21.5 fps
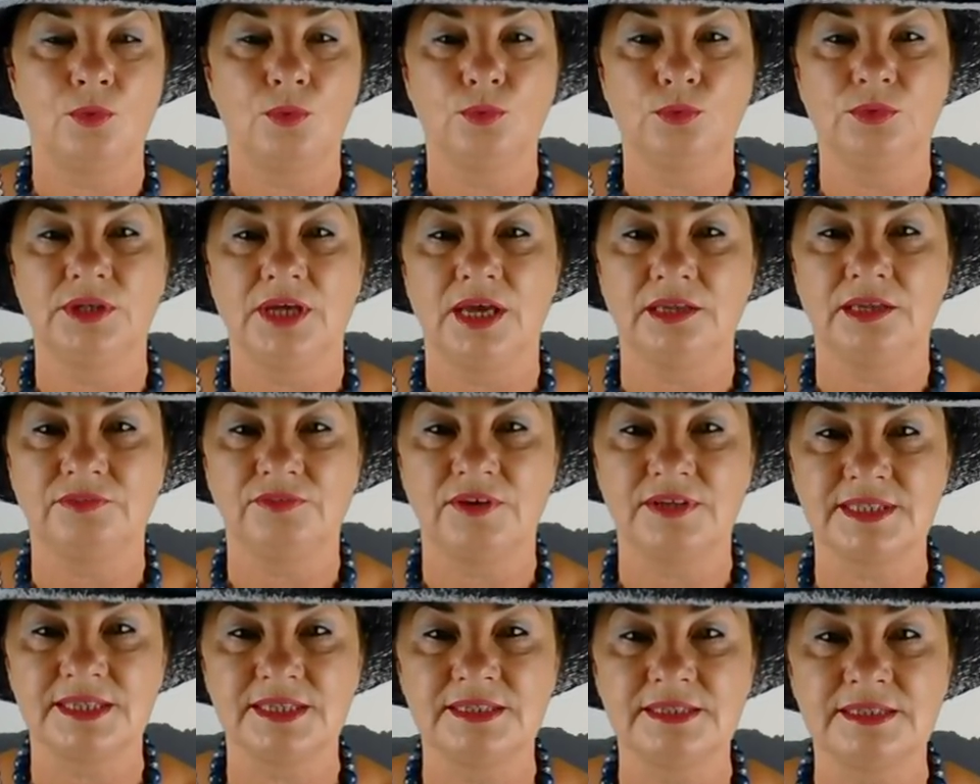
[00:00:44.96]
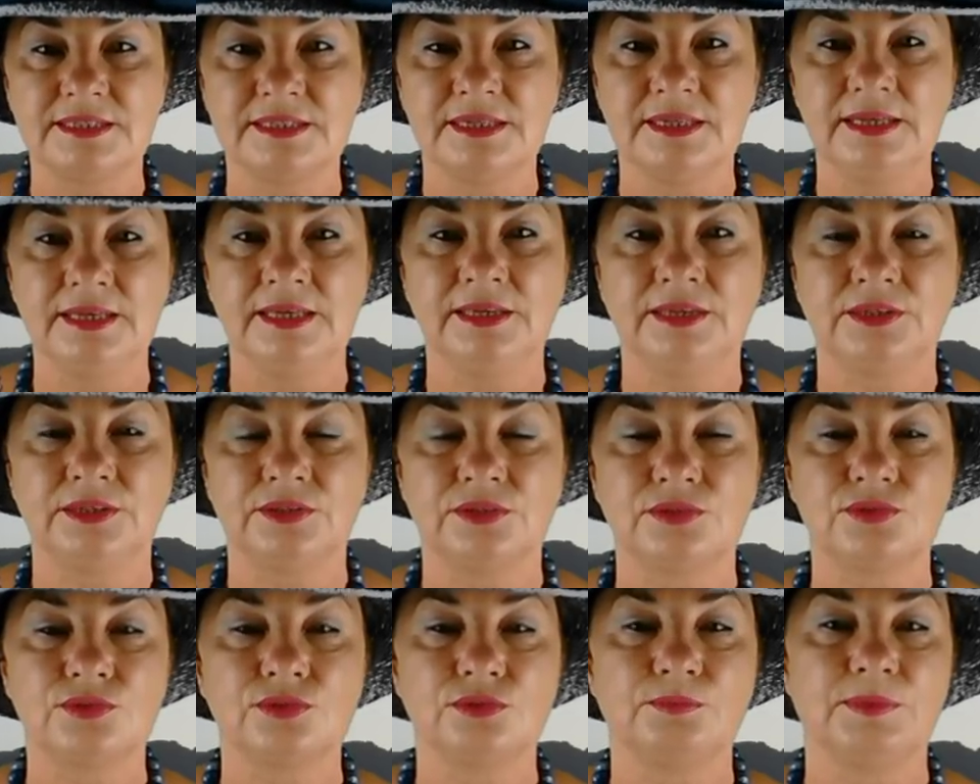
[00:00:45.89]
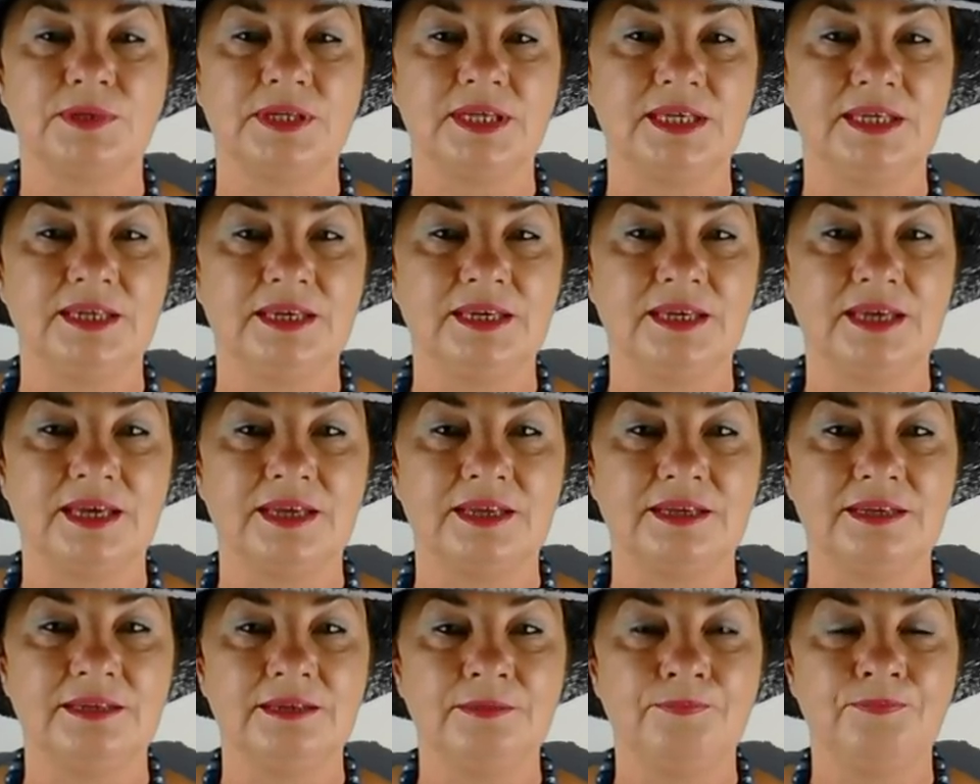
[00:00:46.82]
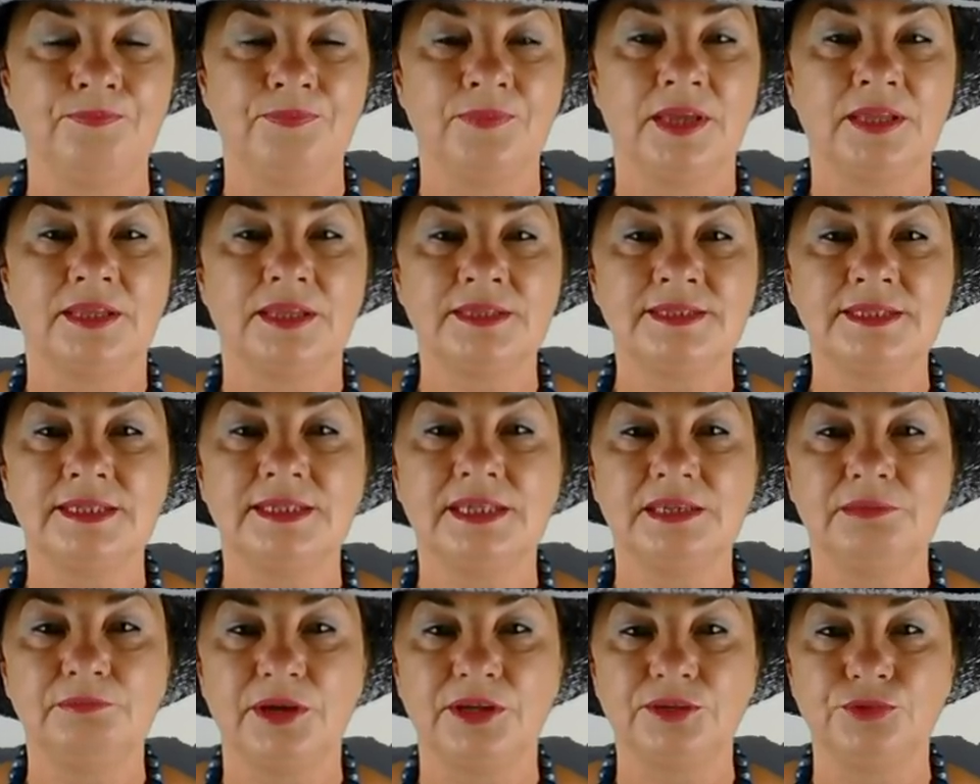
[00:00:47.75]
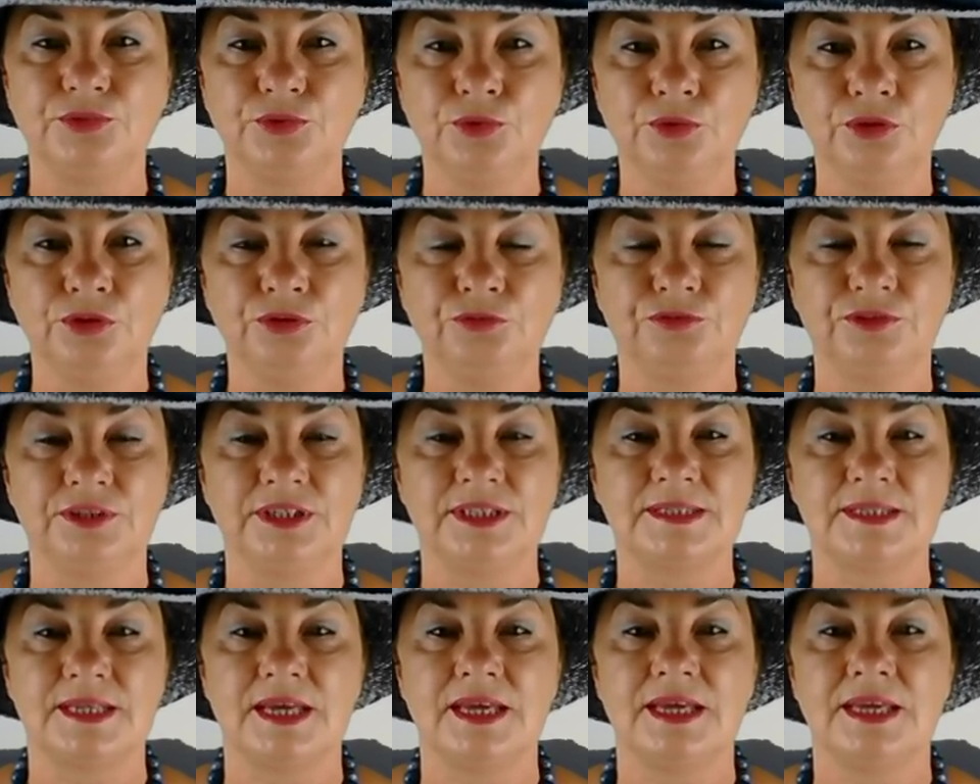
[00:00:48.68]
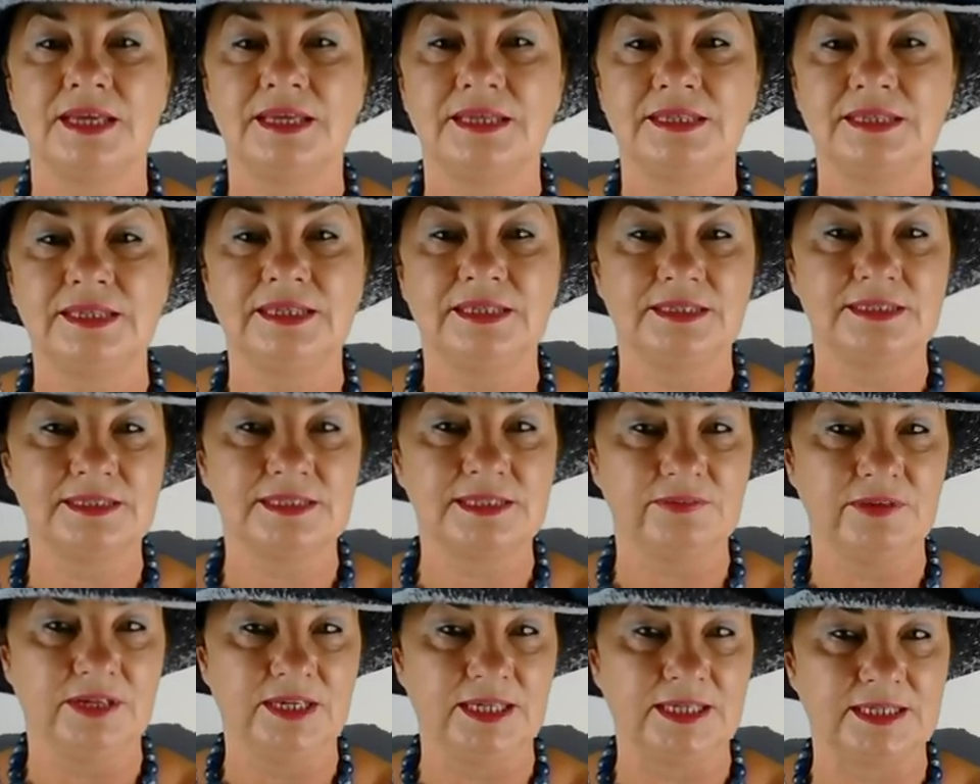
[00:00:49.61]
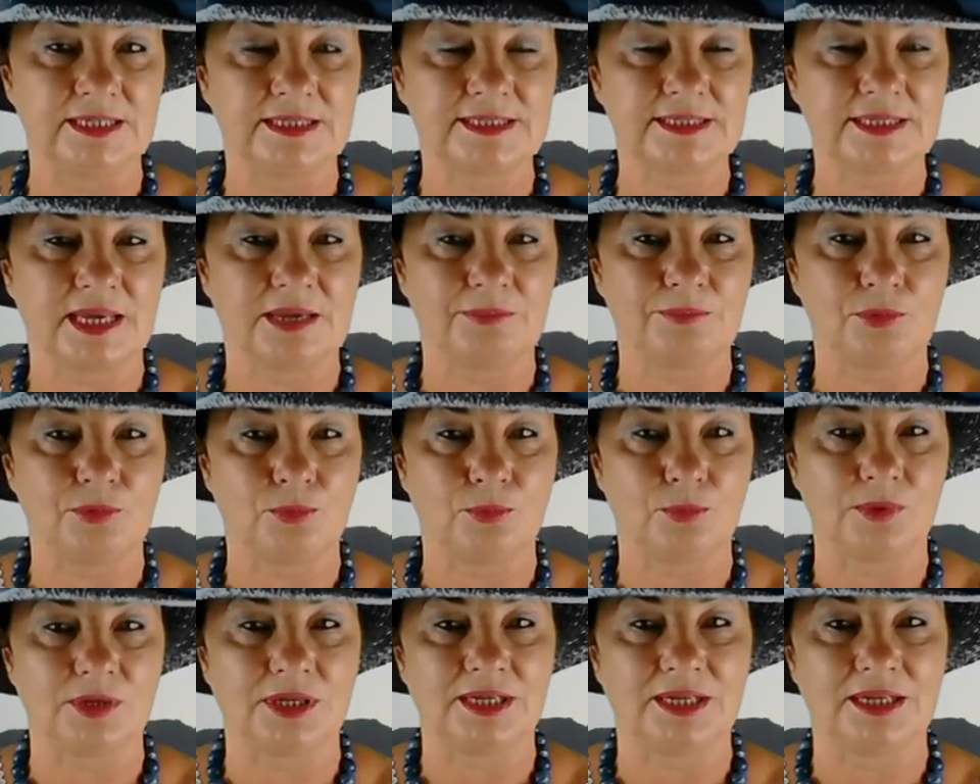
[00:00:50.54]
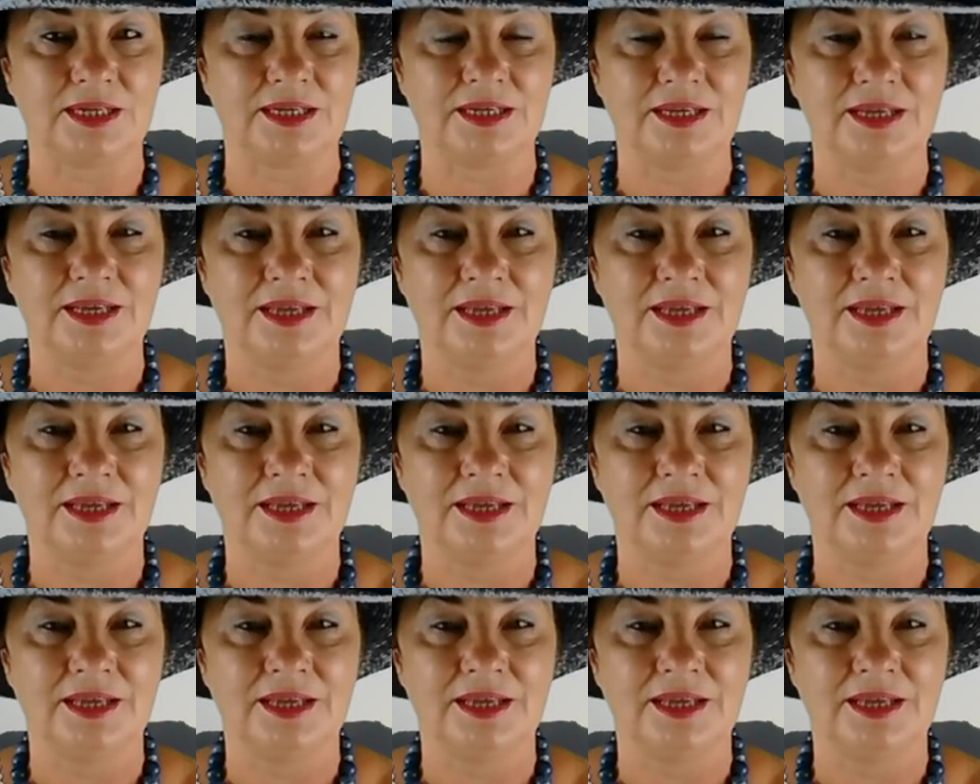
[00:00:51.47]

oder etwas ins Licht zu bringen. Das sind die Bedürfnisse die Zwillingsgeborenen.